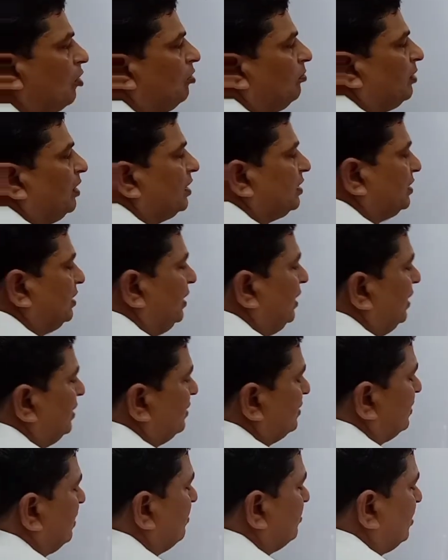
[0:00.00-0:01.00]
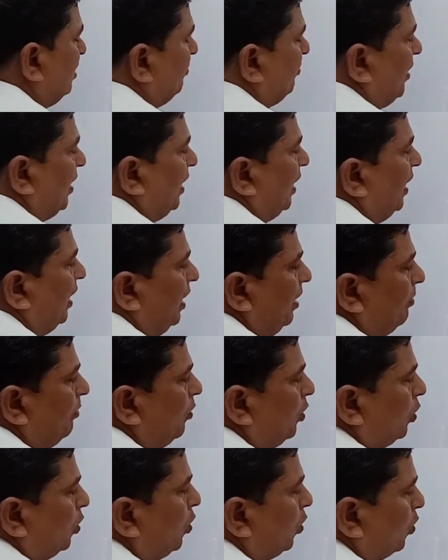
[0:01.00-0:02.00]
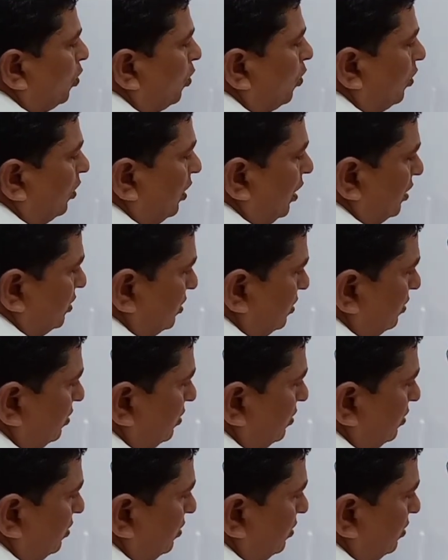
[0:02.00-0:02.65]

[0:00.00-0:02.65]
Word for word: में बांटते हैं तो सबसे पहला है मोनोकोकस